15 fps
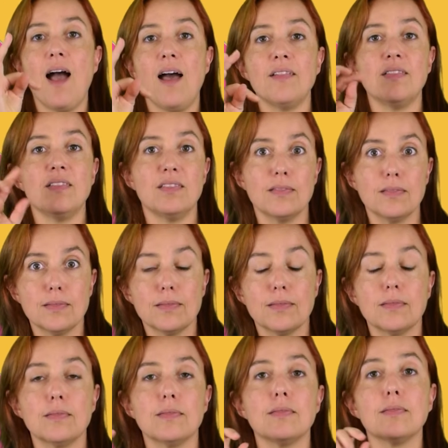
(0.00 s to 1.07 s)
El
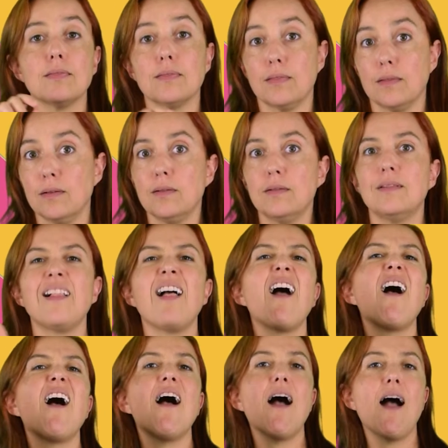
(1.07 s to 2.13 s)
nahuatl es
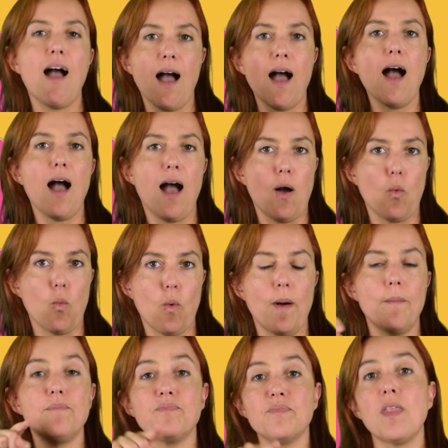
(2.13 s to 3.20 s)
una lengua
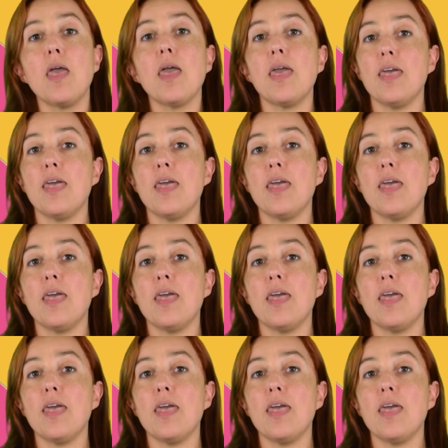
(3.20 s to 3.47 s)
amerindia